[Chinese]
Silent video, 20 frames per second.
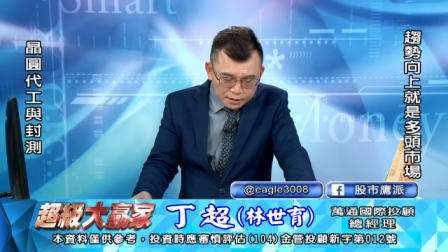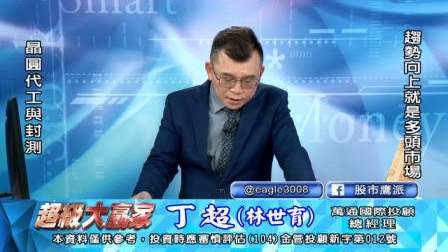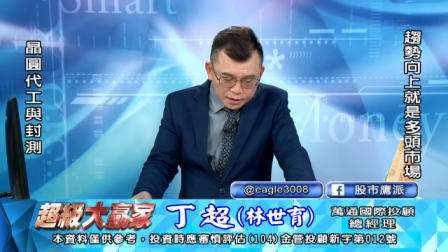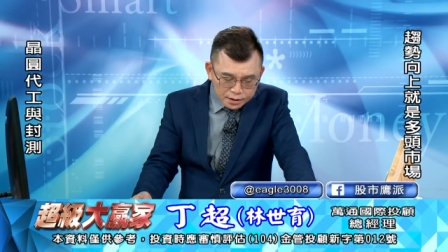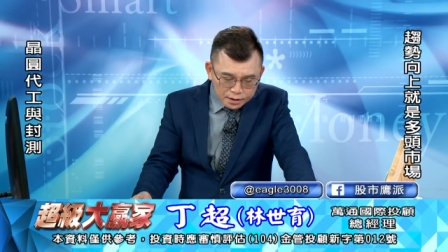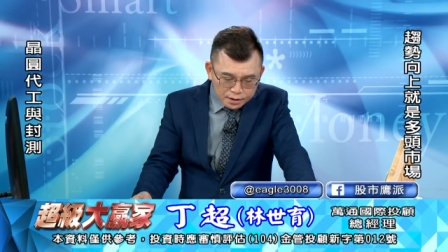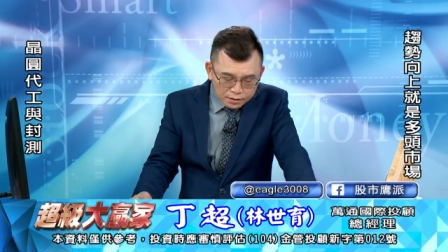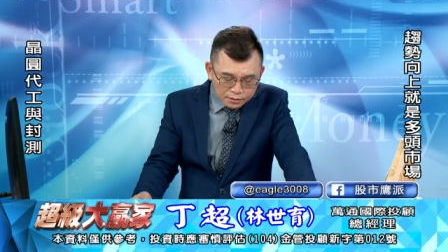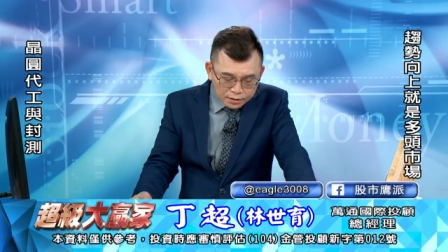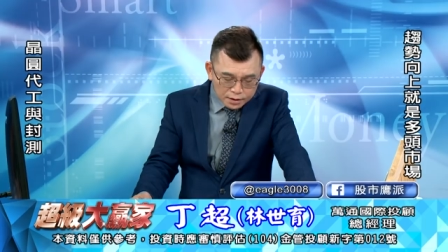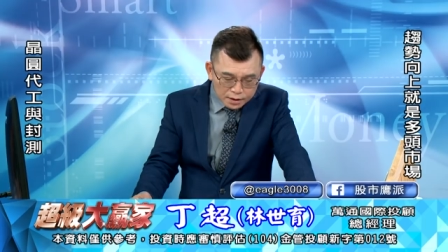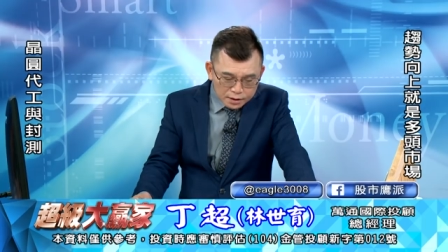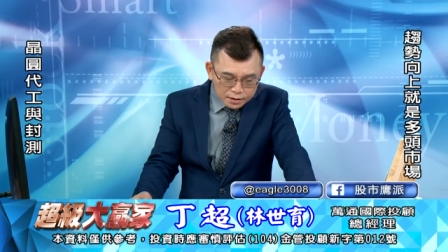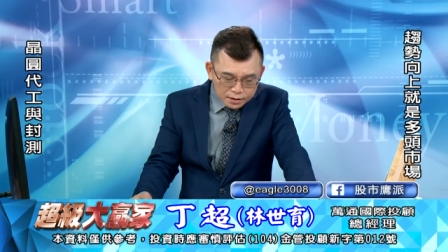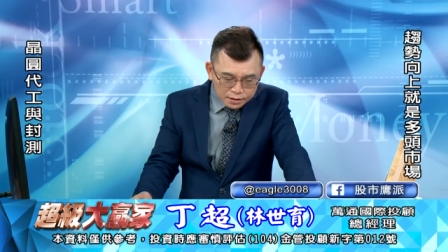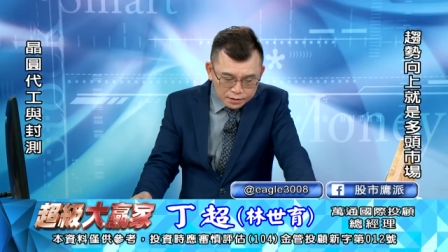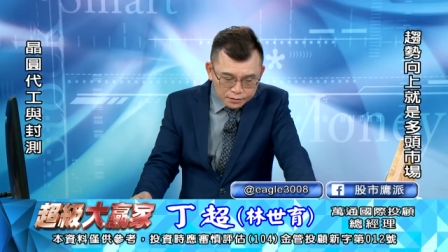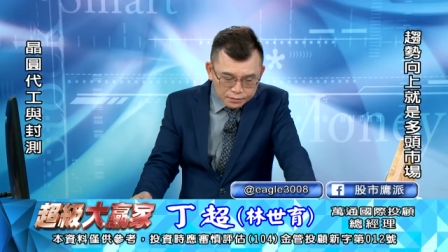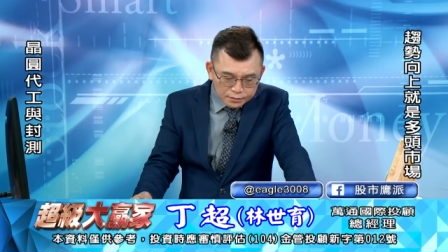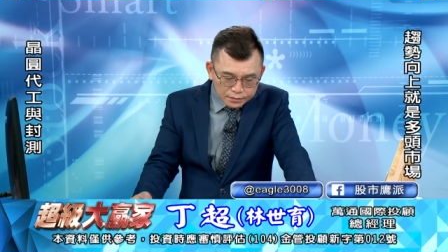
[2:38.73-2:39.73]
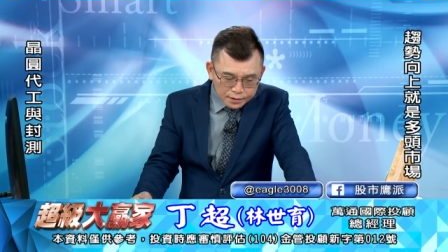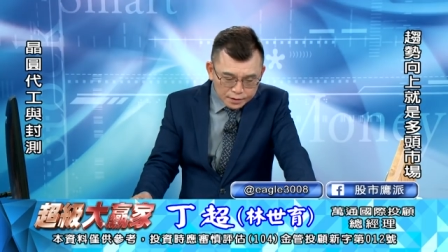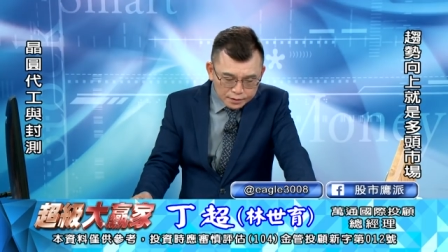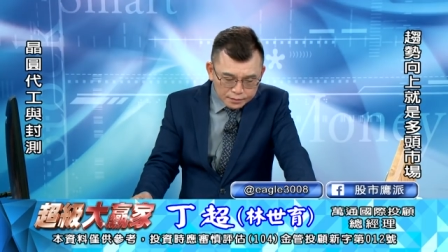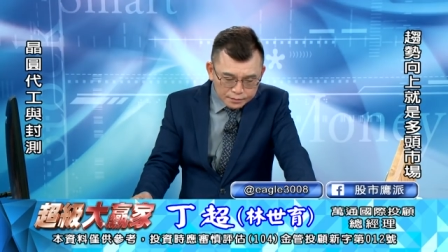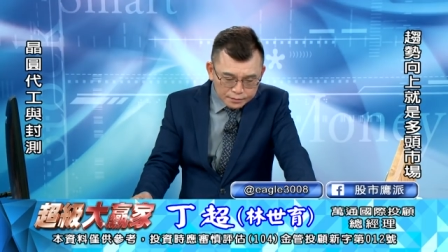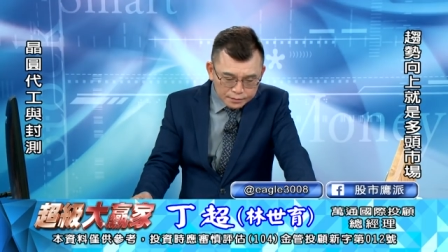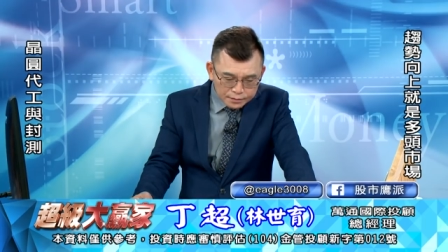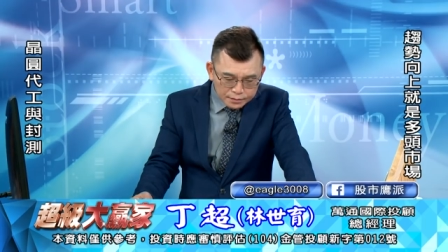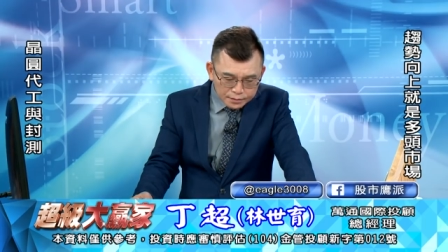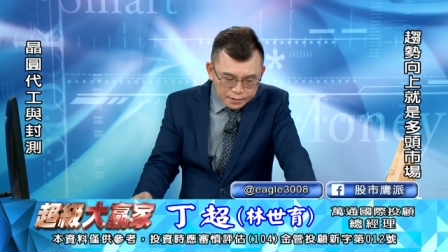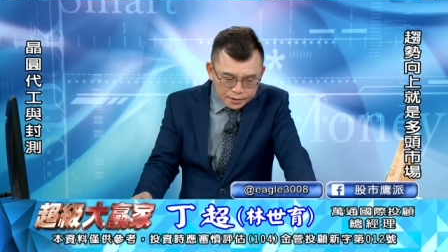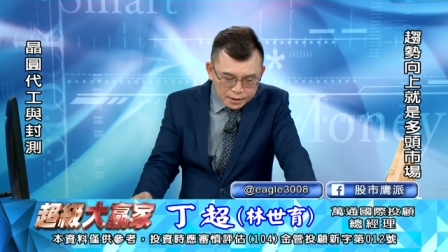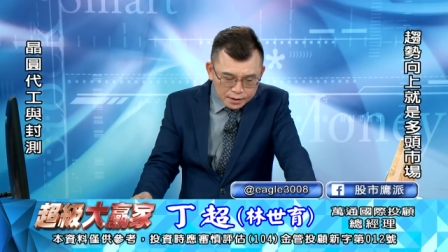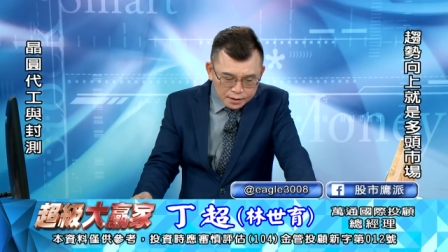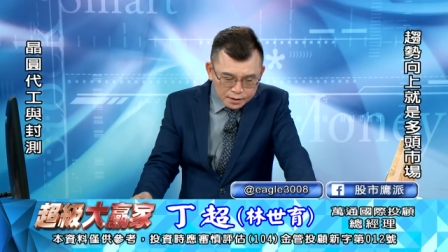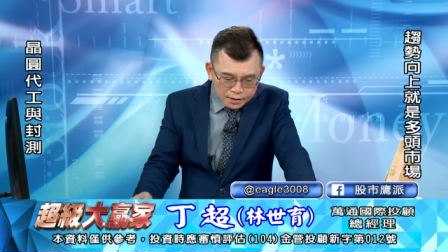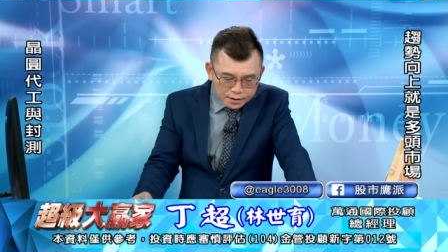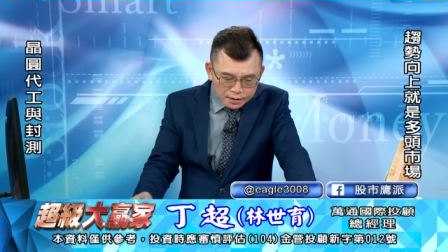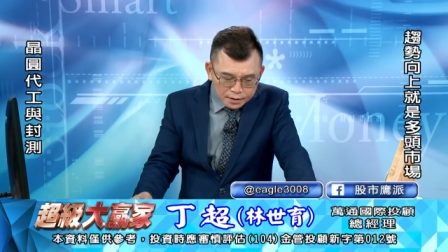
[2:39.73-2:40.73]
车用电子股，
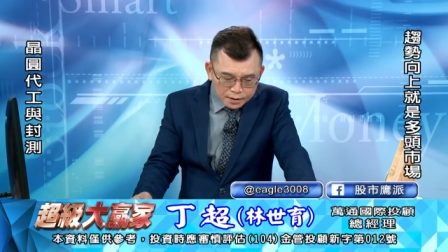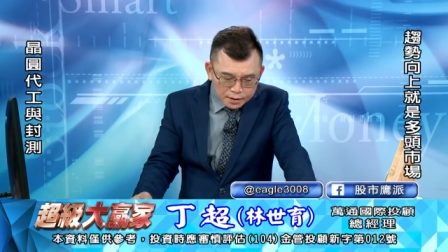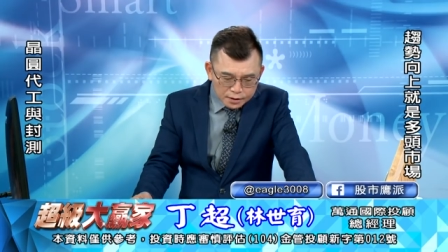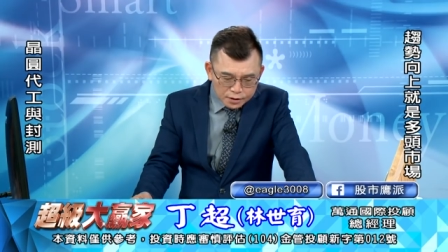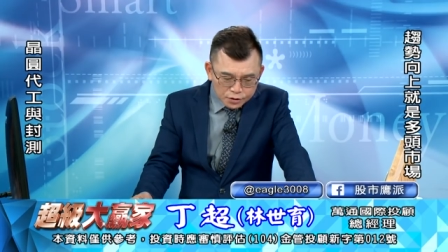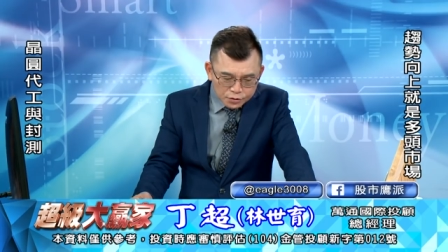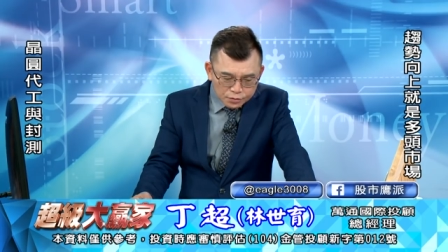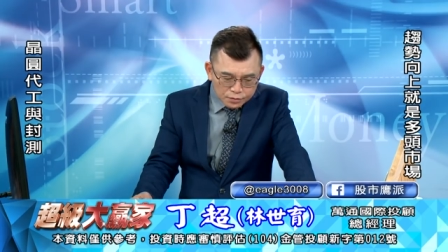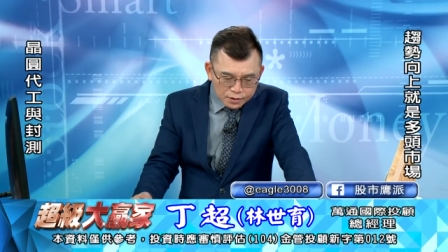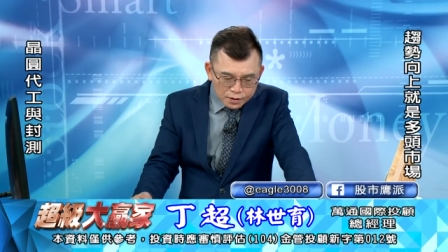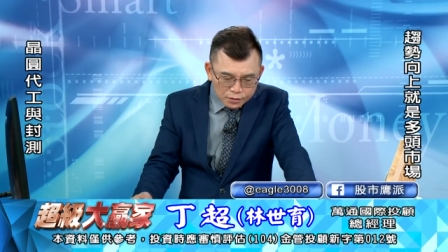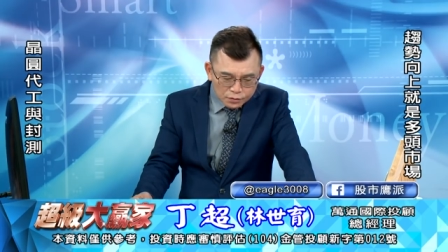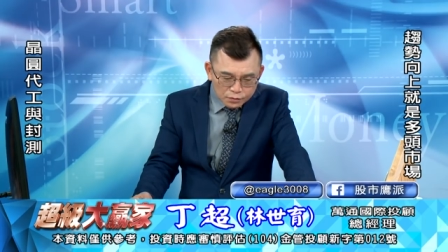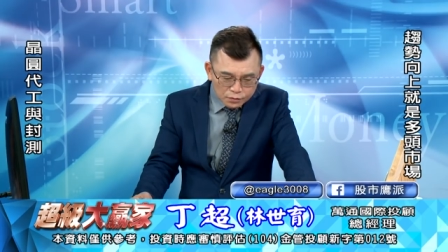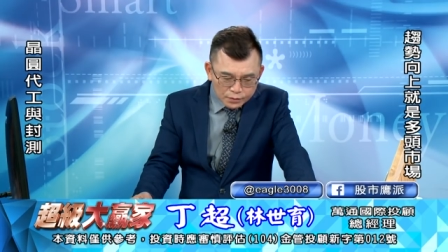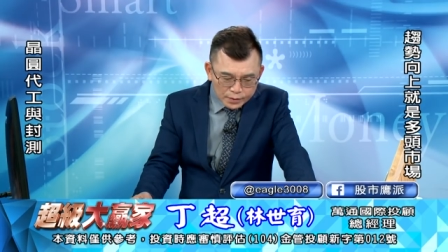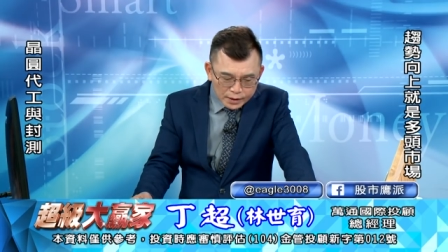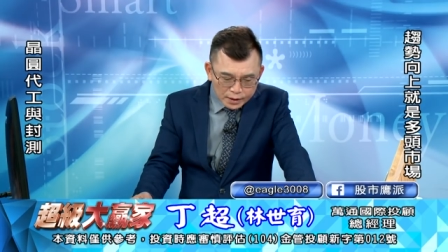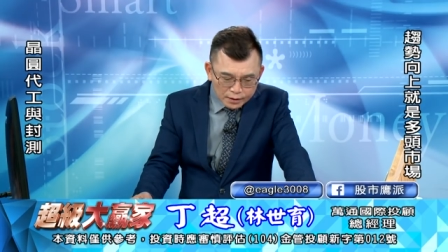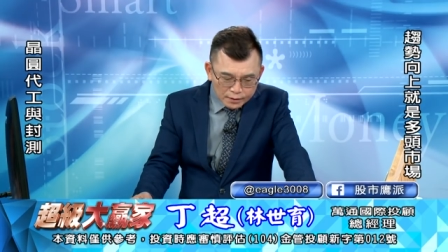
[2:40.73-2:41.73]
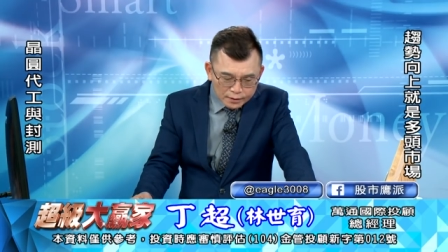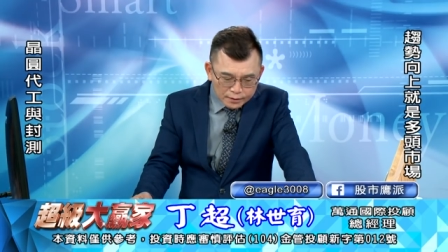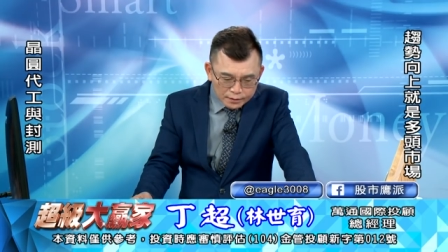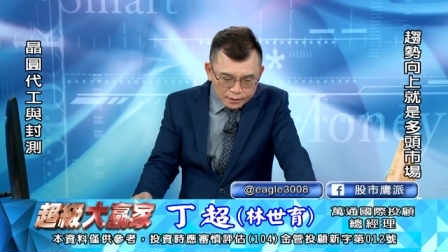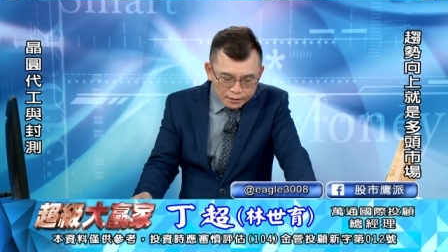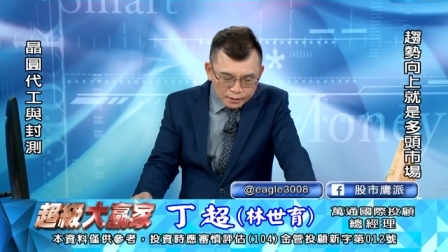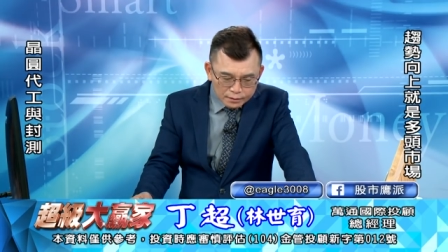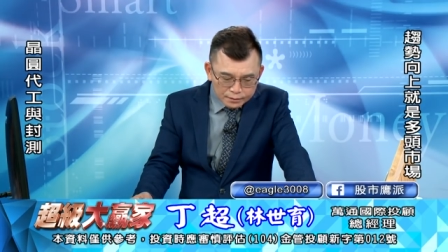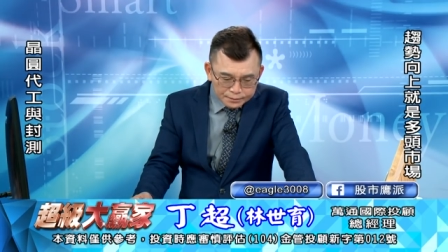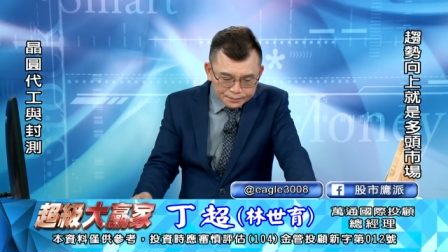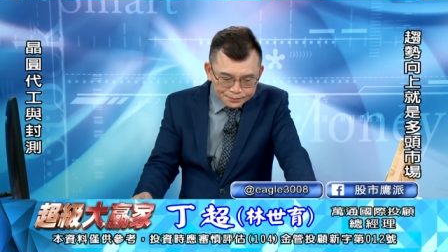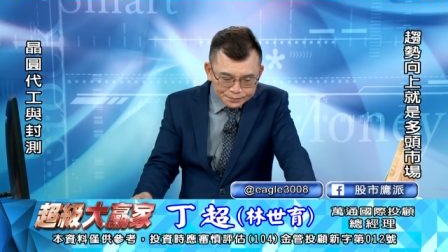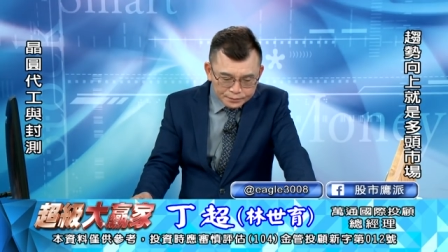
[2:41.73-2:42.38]
也是储能股票啊。